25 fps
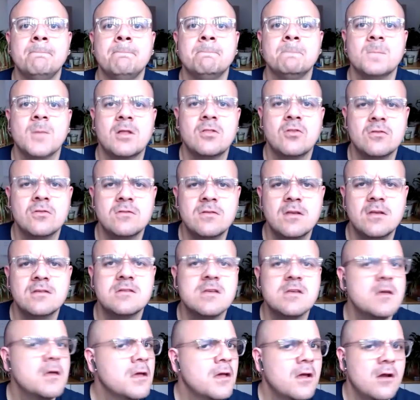
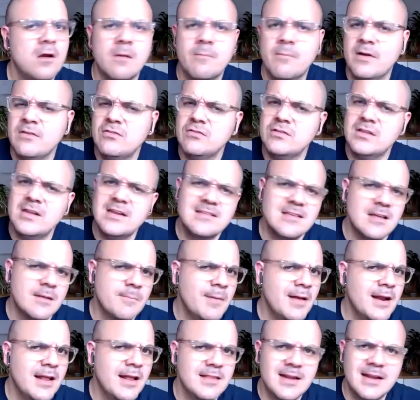Entonces la puedes utilizar
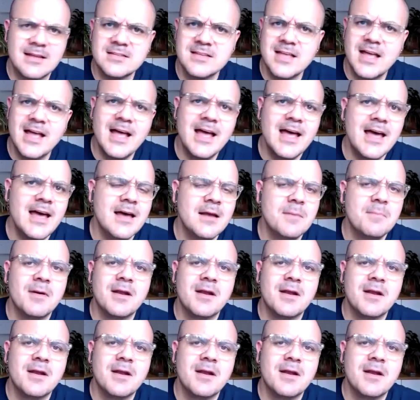para trazar,